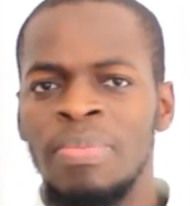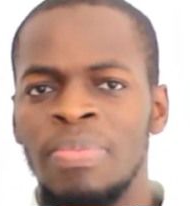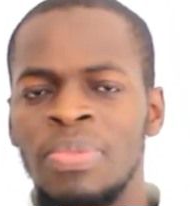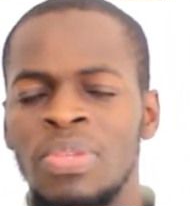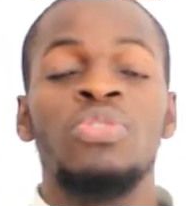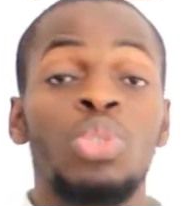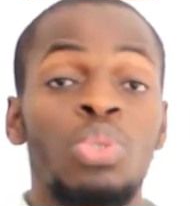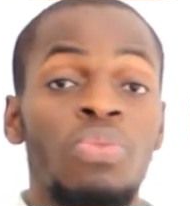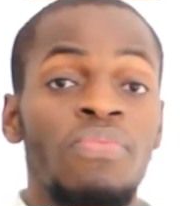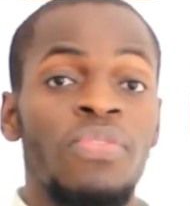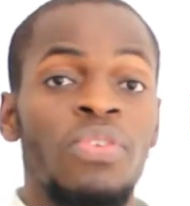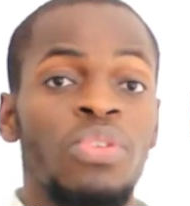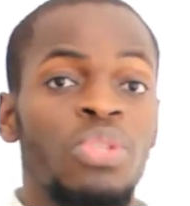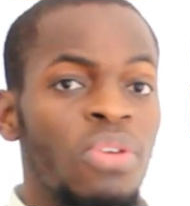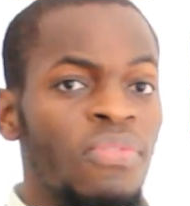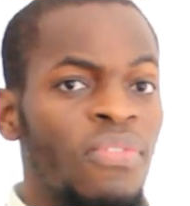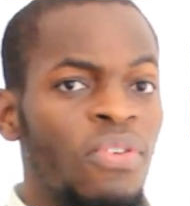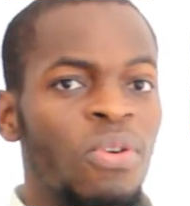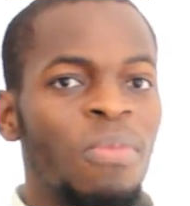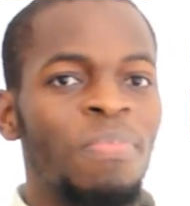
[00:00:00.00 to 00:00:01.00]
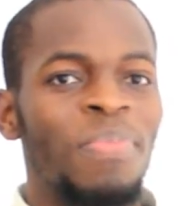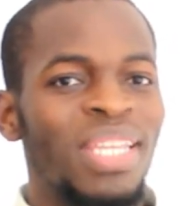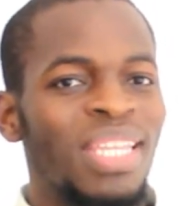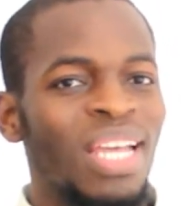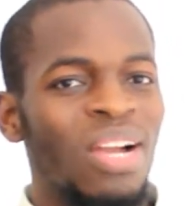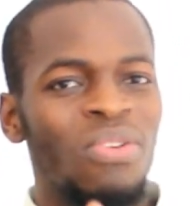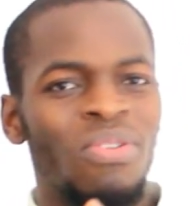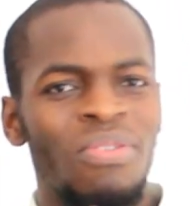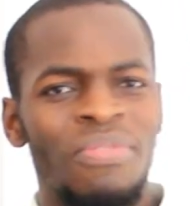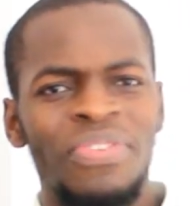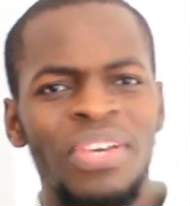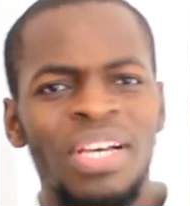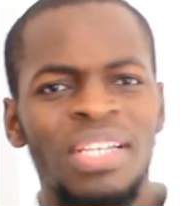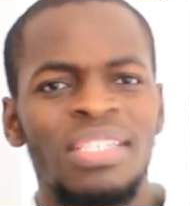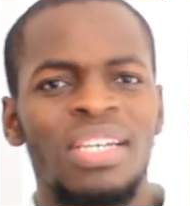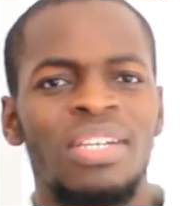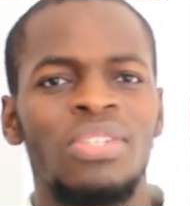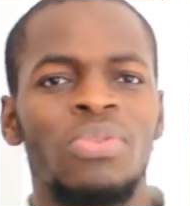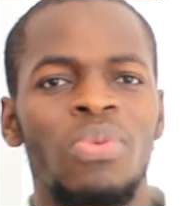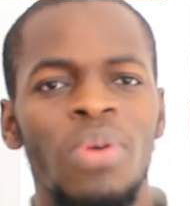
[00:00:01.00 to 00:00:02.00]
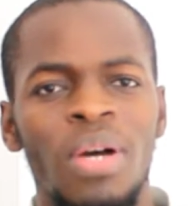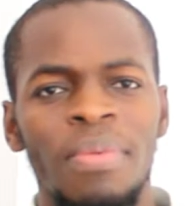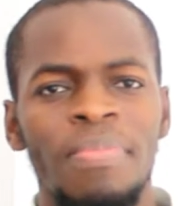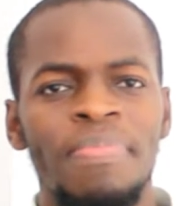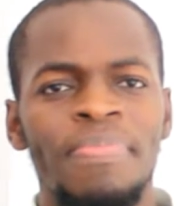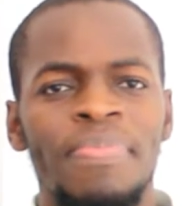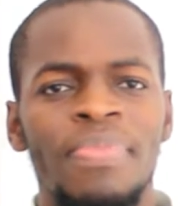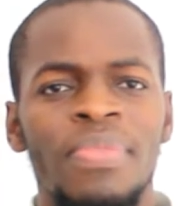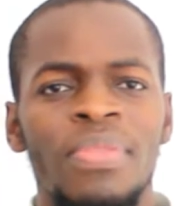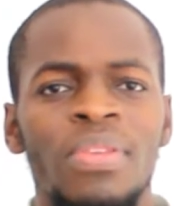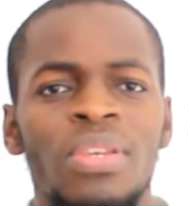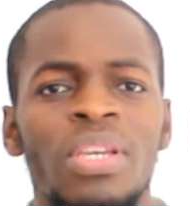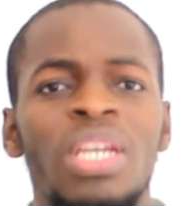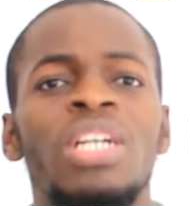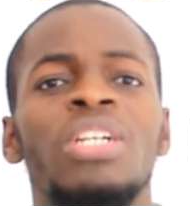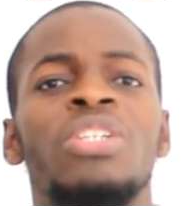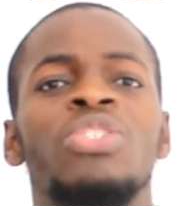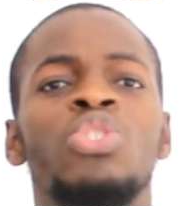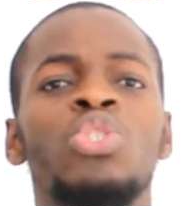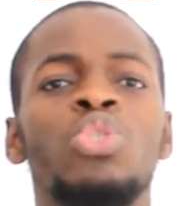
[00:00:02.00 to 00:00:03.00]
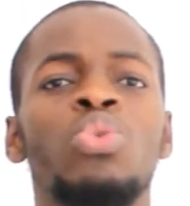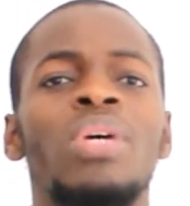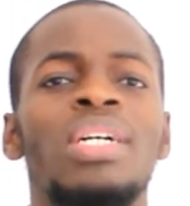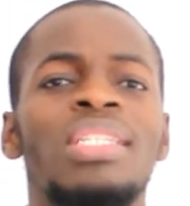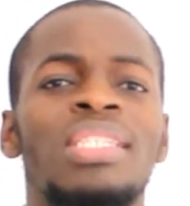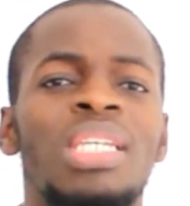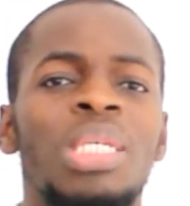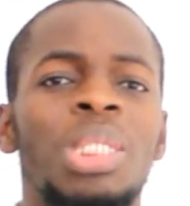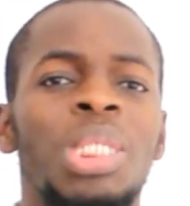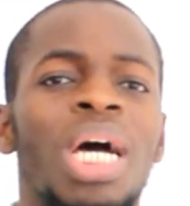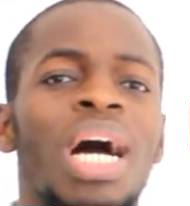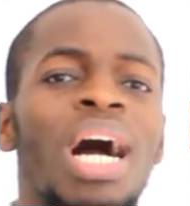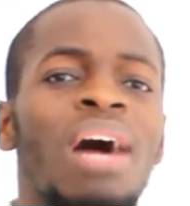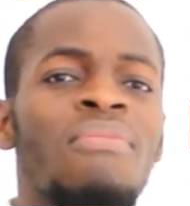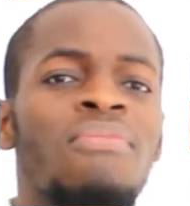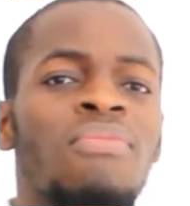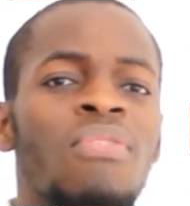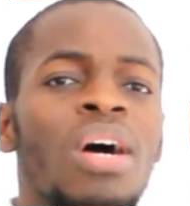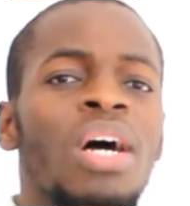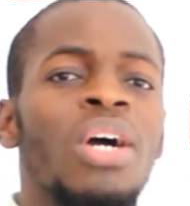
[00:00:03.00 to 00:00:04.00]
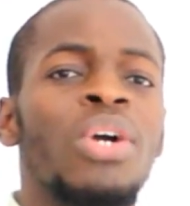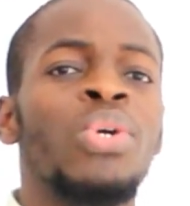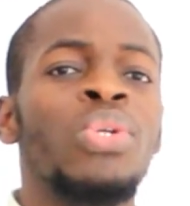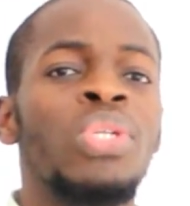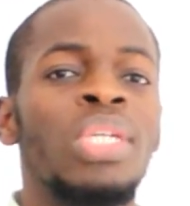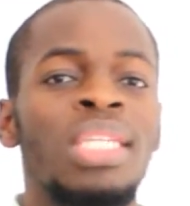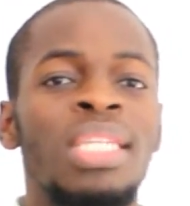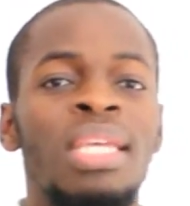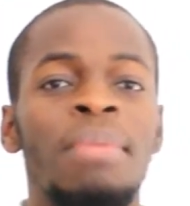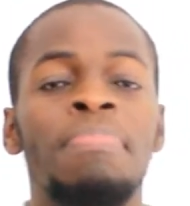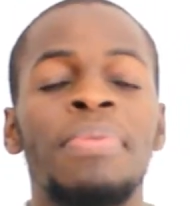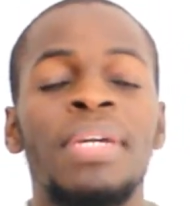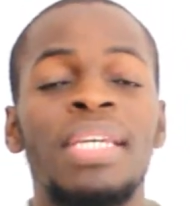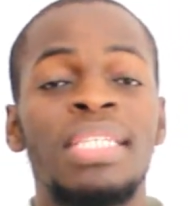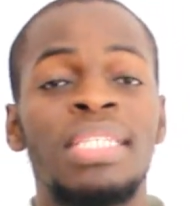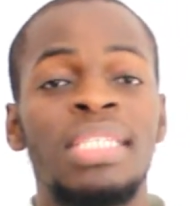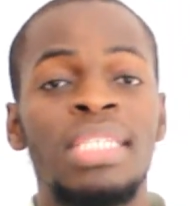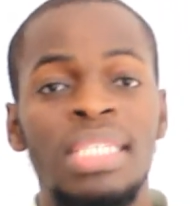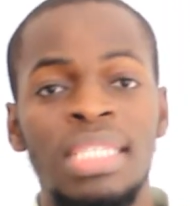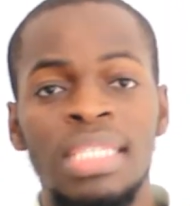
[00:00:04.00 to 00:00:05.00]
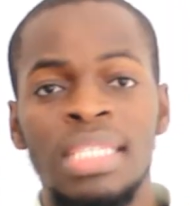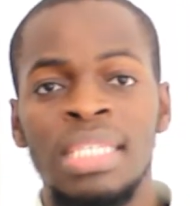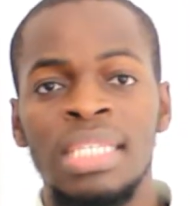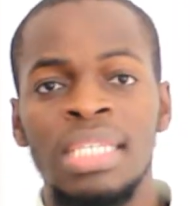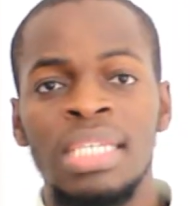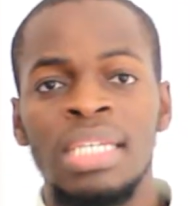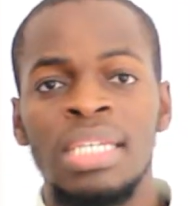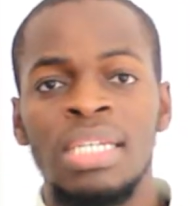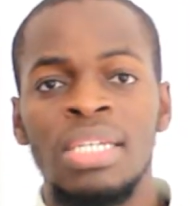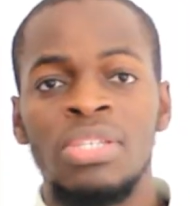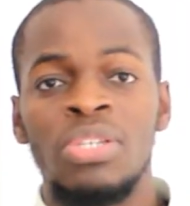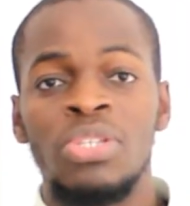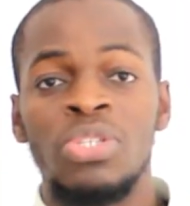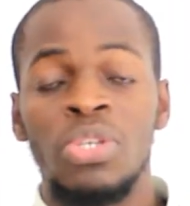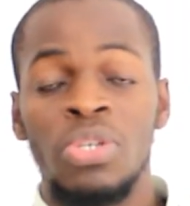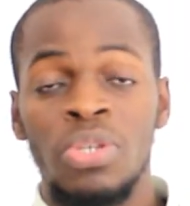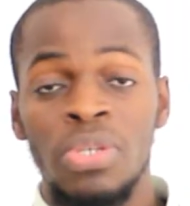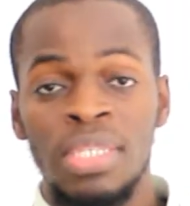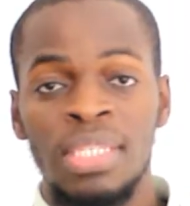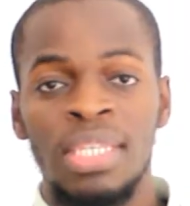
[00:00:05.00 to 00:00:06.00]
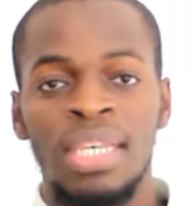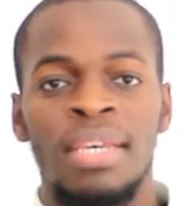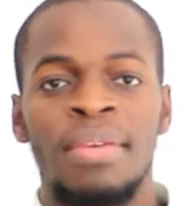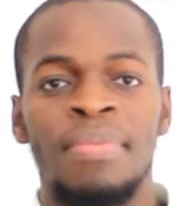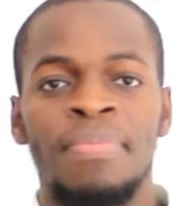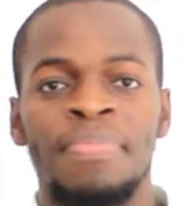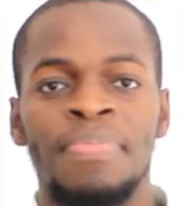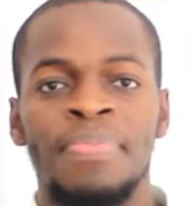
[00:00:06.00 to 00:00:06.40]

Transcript: Si tu veux développer ta confiance en toi, tu dois déjà avoir une idée précise de ce que c'est.